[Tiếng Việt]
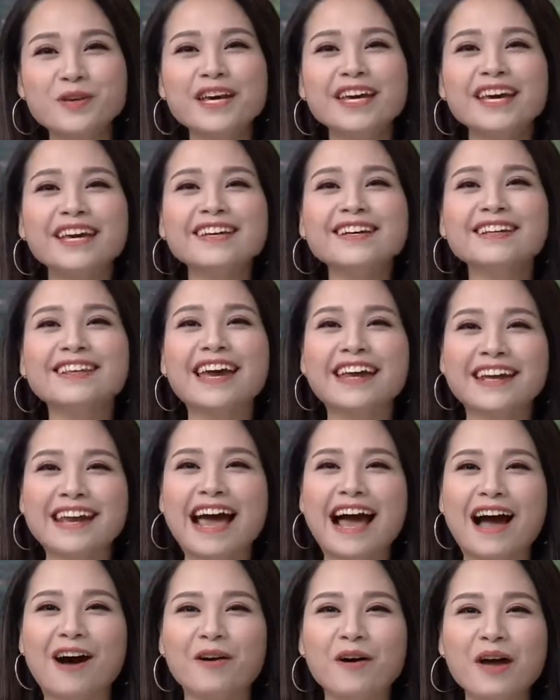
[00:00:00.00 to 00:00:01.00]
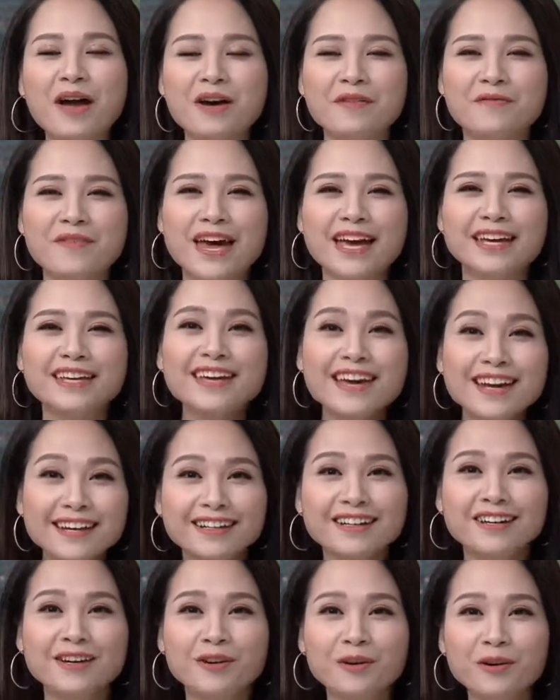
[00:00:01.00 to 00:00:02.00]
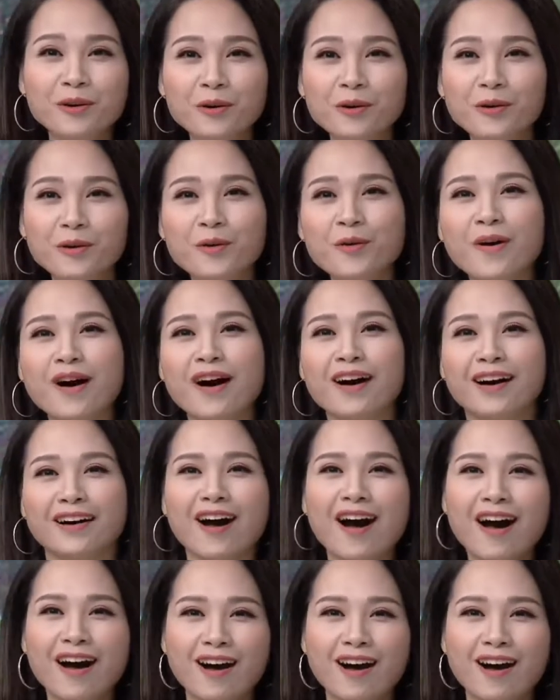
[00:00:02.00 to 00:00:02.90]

suy nghĩ như thế nào về nghiên cứu của